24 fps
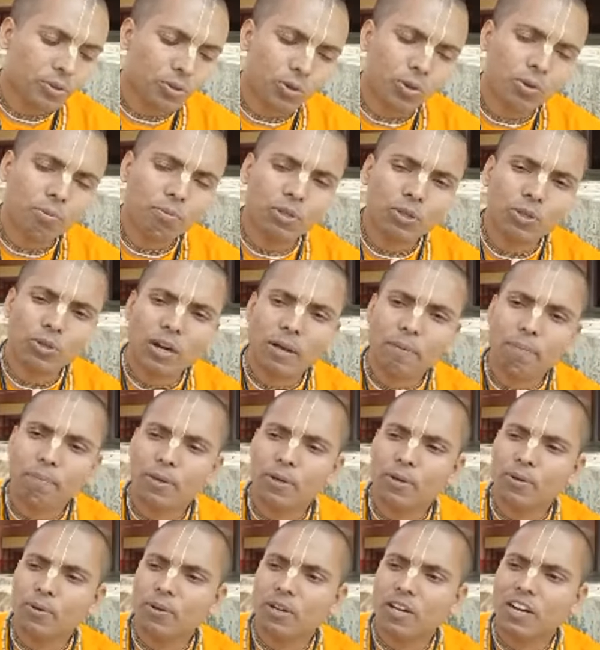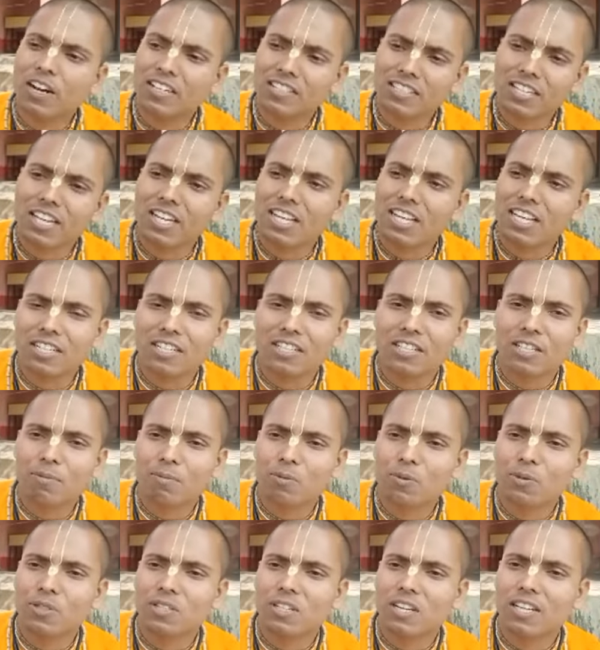शुरू में थोड़ा पेन होगा ऐसा लगे कि
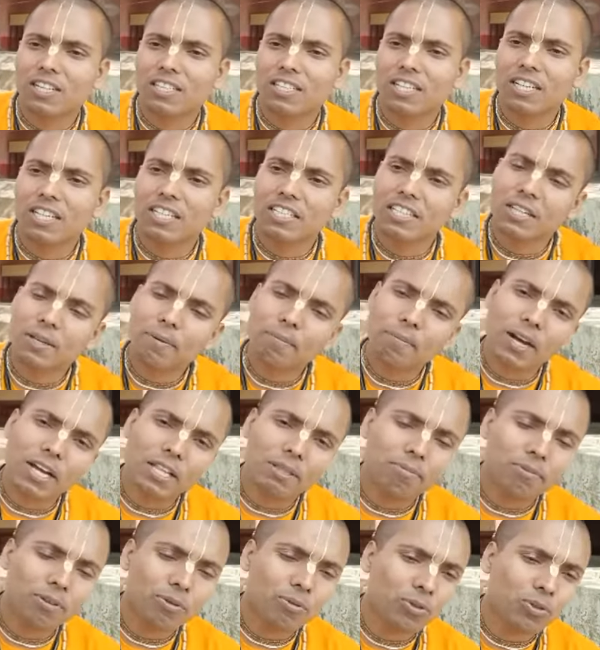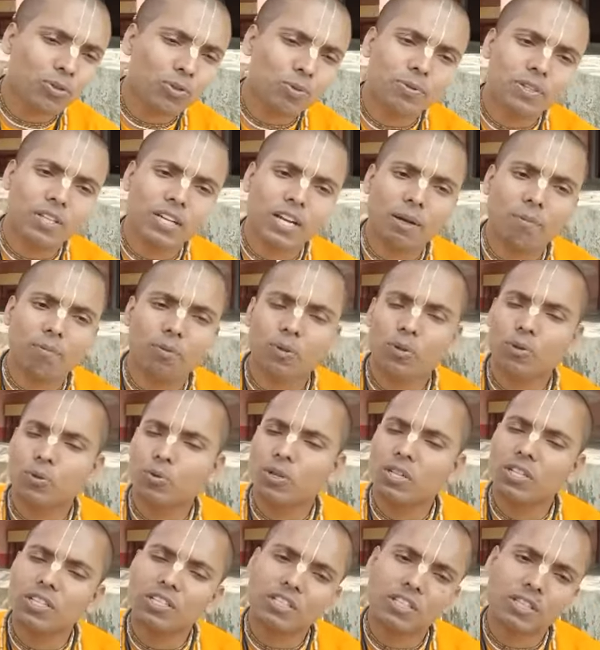सब कुछ चला गया लेकिन बाद में वो जुपिटर आपको
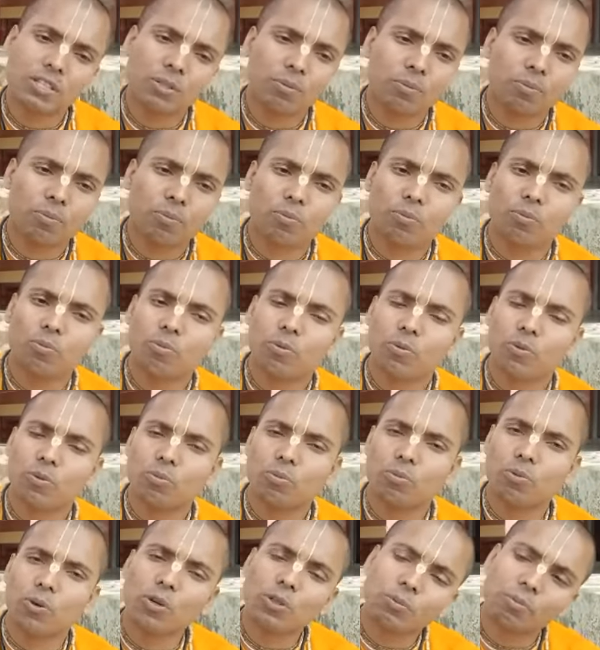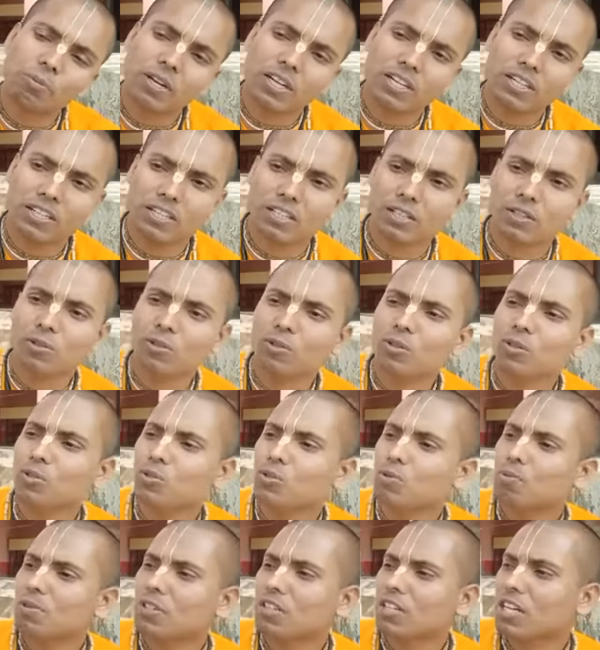वही चीज़ बहुत बड़ा करके क्योंकि
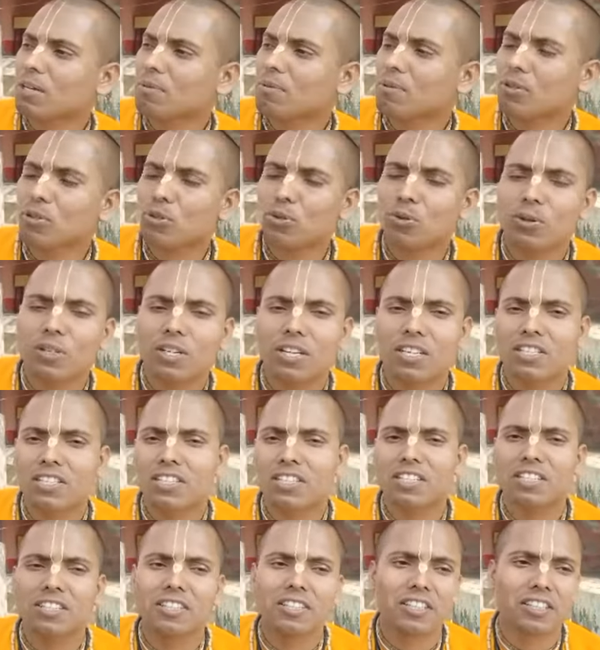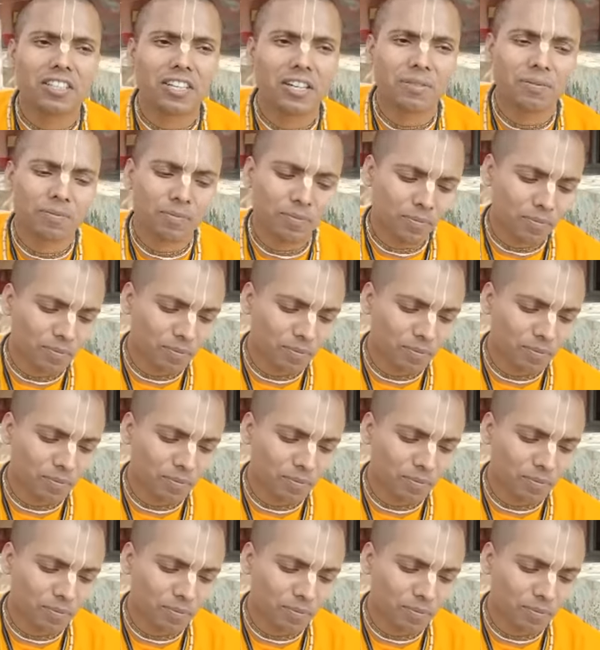जुपिटर कभी छोटा चीज़ नहीं देता